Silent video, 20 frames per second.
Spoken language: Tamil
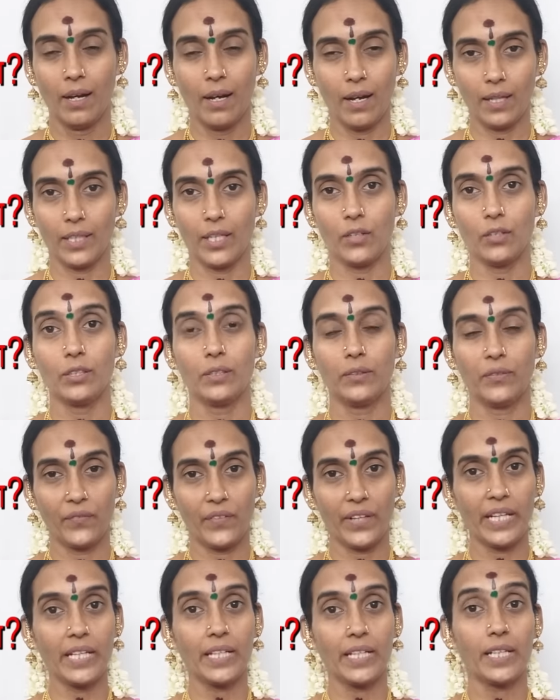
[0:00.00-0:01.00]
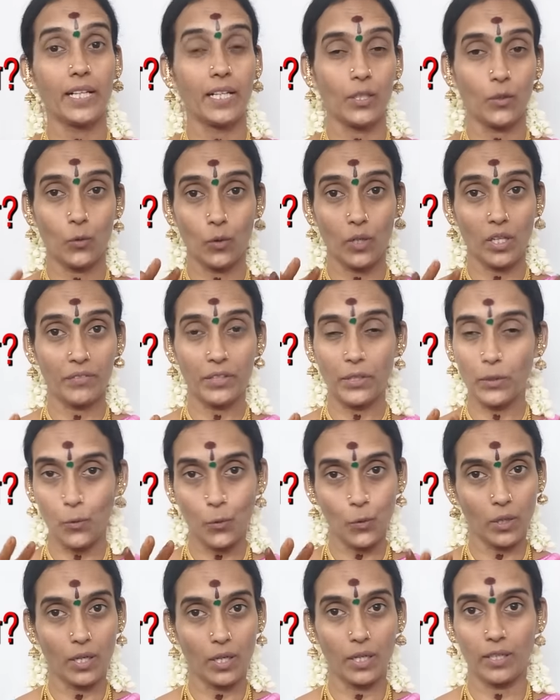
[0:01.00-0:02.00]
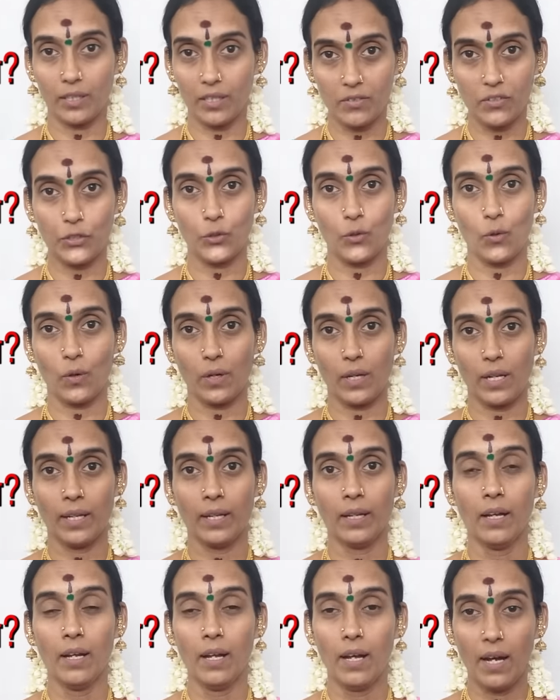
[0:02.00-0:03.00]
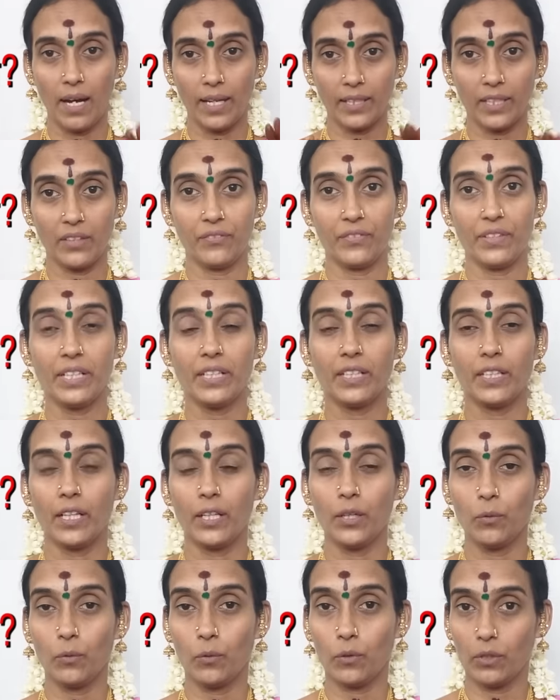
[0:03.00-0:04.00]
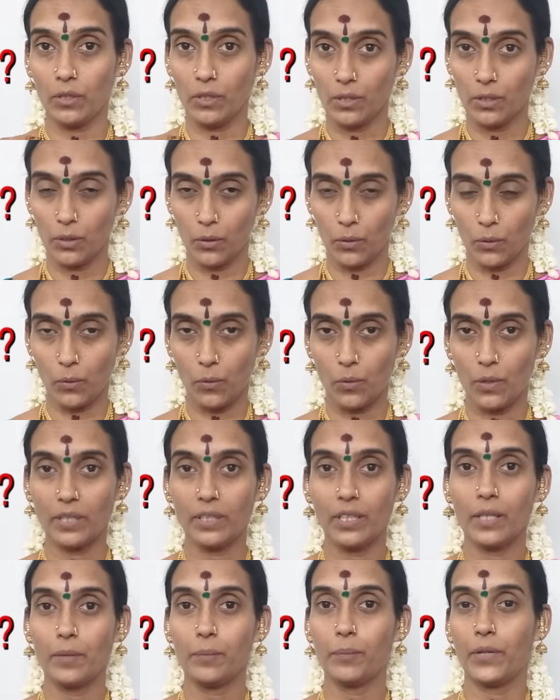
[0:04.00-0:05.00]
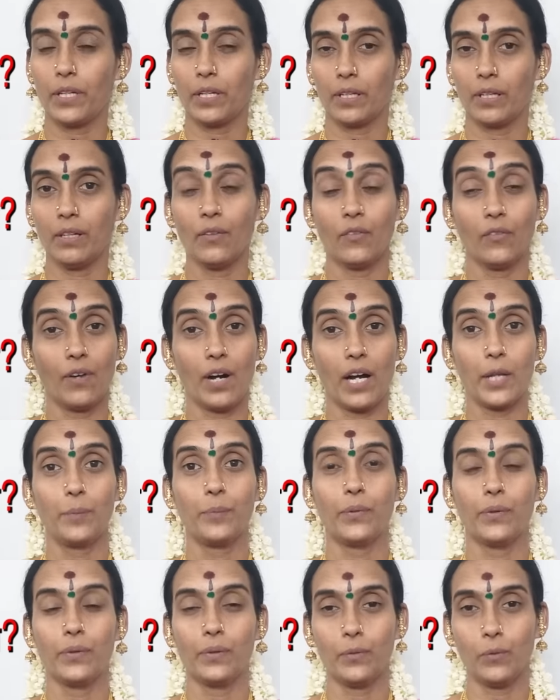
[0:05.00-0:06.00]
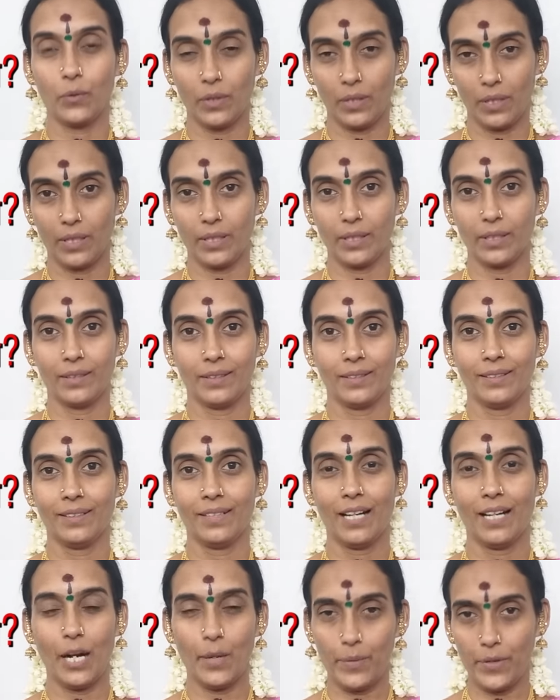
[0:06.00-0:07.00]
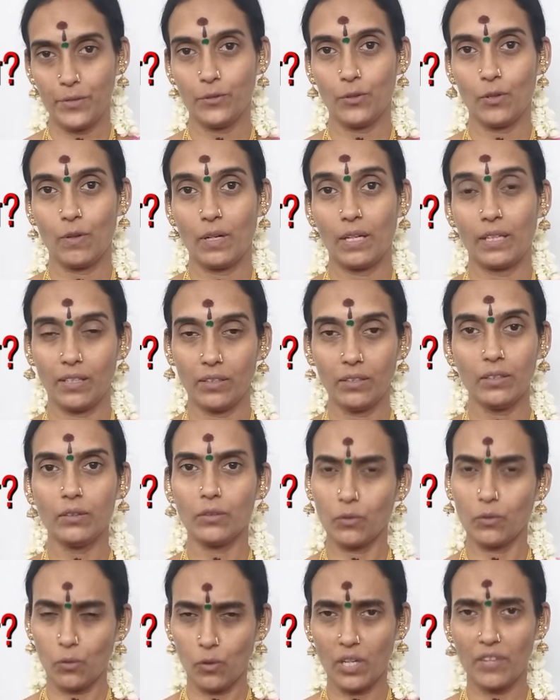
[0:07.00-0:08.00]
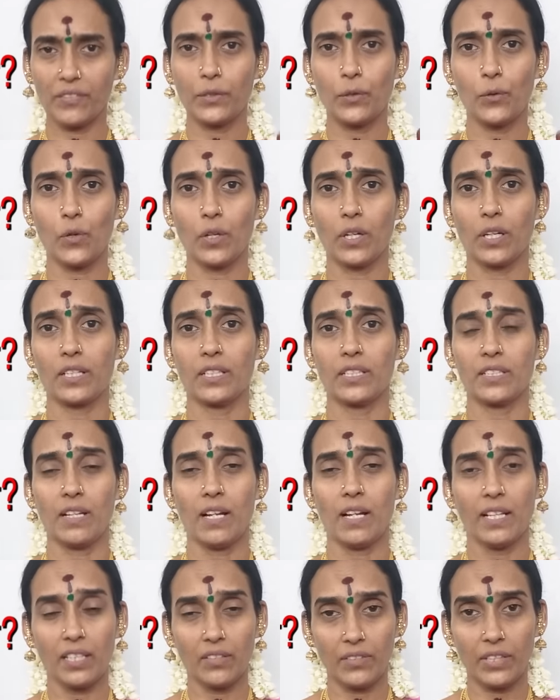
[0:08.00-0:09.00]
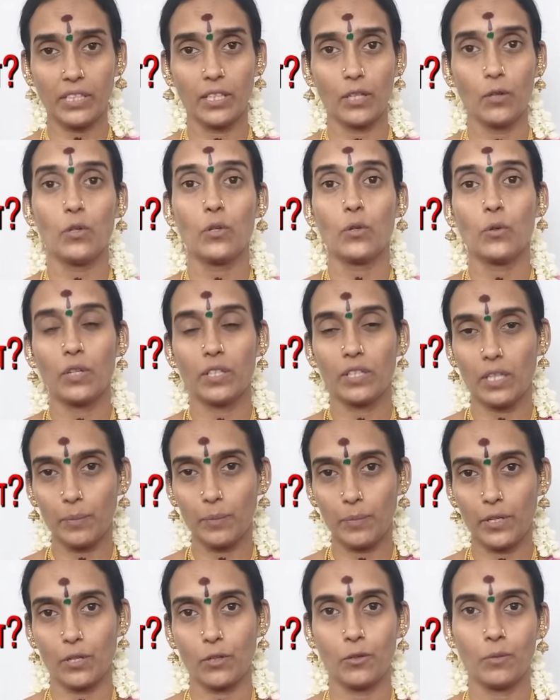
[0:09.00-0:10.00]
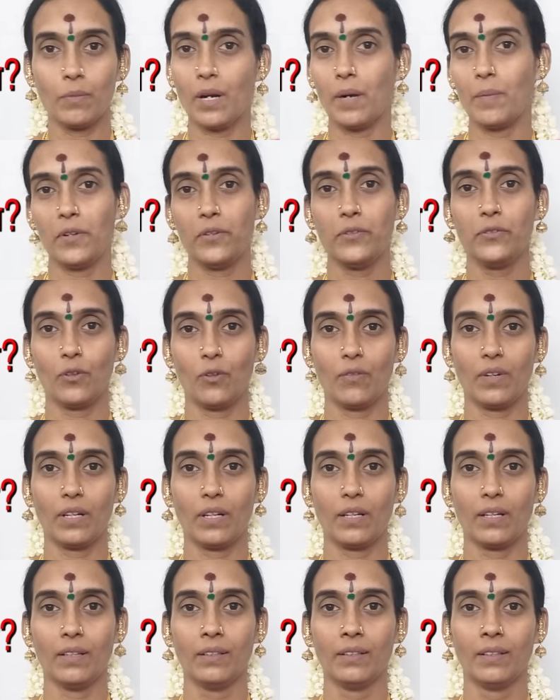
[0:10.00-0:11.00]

அதாவது வீட்டில் குலவி கூடு கட்டுதுன்னு வச்சுக்கோங்களேன் அந்த வீட்டில் ஒரு குழந்தை பிறக்க வாய்ப்பு உண்டு அப்படின்னு சொல்லுவாங்க அதாவது குலவி கூடு கட்டுச்சுன்னா அந்த வீட்டில் ஒரு குழந்தை பிறக்கும் அப்படின்னு சொல்லுவாங்க